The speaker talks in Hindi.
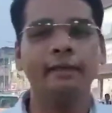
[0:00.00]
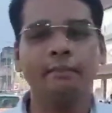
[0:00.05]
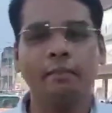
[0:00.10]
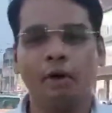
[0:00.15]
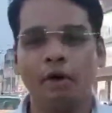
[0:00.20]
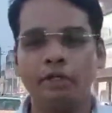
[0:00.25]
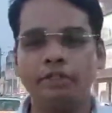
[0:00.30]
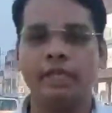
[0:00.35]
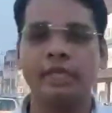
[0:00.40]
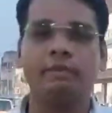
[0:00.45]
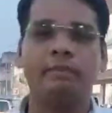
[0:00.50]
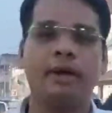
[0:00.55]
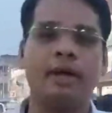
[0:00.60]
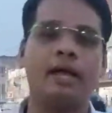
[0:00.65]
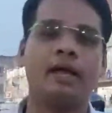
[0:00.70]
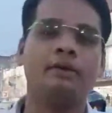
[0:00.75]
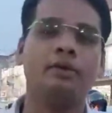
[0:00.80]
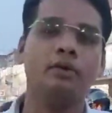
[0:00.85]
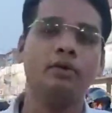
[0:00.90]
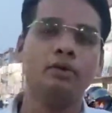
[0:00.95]
एक बहुत ही
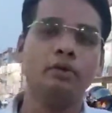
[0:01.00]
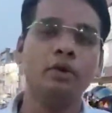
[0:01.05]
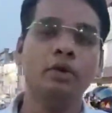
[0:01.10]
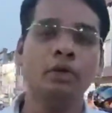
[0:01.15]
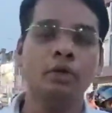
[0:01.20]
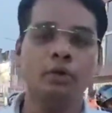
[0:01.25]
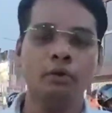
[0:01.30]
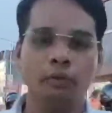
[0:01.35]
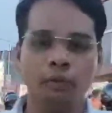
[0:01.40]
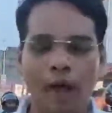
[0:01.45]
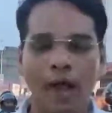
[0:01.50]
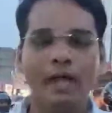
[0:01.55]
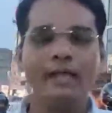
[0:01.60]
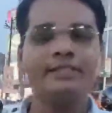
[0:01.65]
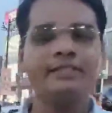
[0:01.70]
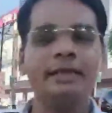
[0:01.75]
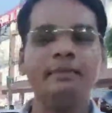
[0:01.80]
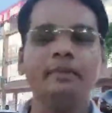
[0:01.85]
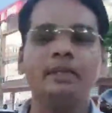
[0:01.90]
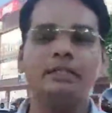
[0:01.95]
बड़ा क्लू
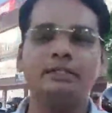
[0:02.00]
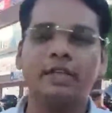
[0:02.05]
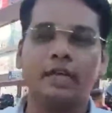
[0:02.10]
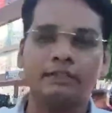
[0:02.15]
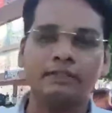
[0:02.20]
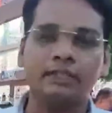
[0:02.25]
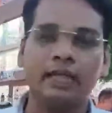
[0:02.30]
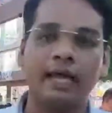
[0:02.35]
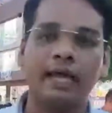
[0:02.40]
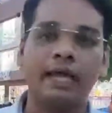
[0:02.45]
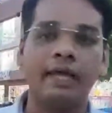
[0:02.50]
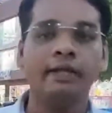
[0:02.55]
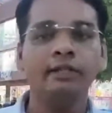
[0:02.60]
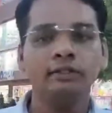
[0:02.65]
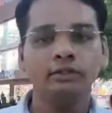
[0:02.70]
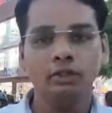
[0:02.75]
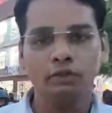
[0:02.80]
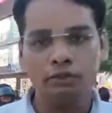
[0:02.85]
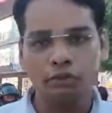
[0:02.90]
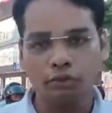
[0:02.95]
वहाँ से मिल सकता
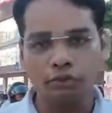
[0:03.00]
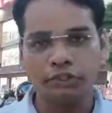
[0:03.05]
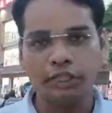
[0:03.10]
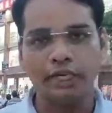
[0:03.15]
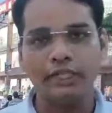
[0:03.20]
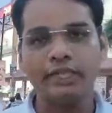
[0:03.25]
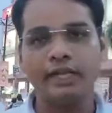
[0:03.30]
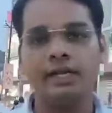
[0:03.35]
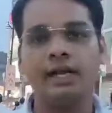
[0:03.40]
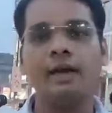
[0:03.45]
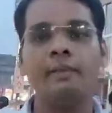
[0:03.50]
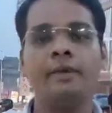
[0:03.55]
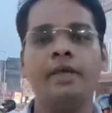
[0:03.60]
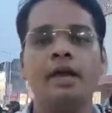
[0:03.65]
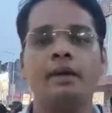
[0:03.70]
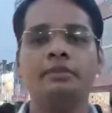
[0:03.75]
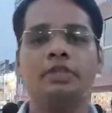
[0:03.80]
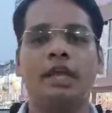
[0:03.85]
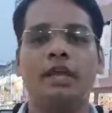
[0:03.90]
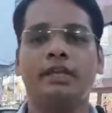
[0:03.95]
है तो दूसरे जगह
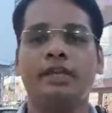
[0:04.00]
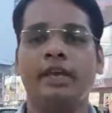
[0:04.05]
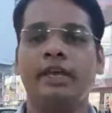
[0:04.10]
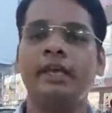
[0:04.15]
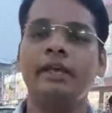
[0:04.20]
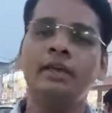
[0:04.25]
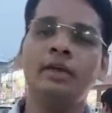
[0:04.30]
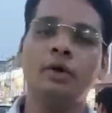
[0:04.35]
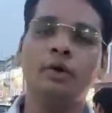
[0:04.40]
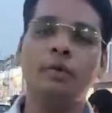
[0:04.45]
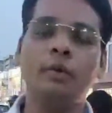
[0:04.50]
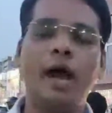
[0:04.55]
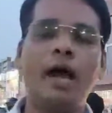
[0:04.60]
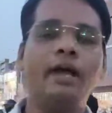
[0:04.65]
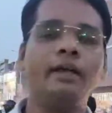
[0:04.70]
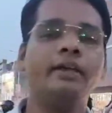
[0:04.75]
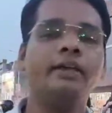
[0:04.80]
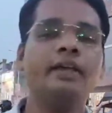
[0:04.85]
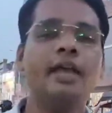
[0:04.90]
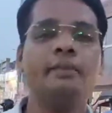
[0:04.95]
भी हम चल के
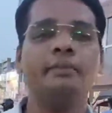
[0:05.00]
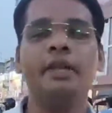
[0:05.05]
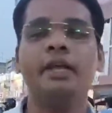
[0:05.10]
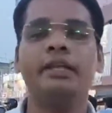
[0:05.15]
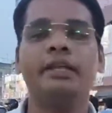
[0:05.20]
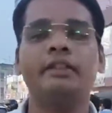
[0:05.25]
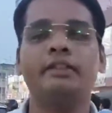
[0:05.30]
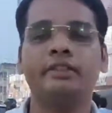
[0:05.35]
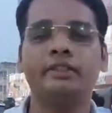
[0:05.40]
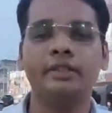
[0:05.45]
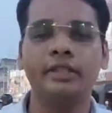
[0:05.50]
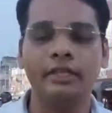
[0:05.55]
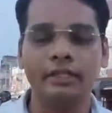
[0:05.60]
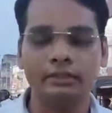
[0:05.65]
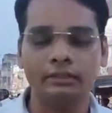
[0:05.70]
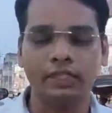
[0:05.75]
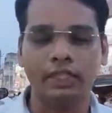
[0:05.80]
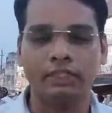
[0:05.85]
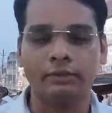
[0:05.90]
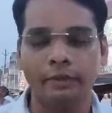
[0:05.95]
वहाँ की कैमरे की
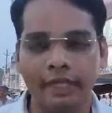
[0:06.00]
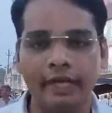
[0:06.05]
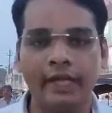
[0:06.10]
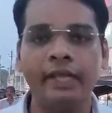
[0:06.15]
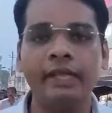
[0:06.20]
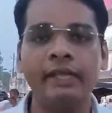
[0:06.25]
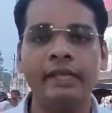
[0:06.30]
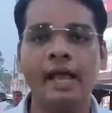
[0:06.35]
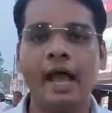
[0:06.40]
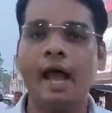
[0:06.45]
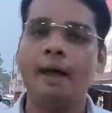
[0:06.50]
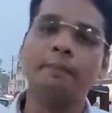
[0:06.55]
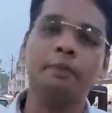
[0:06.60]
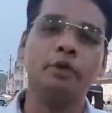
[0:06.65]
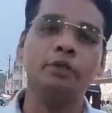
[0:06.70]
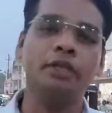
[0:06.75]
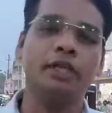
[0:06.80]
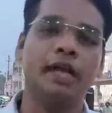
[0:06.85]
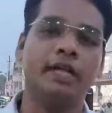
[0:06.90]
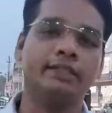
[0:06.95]
तस्वीरें
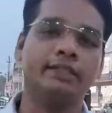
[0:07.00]
आपको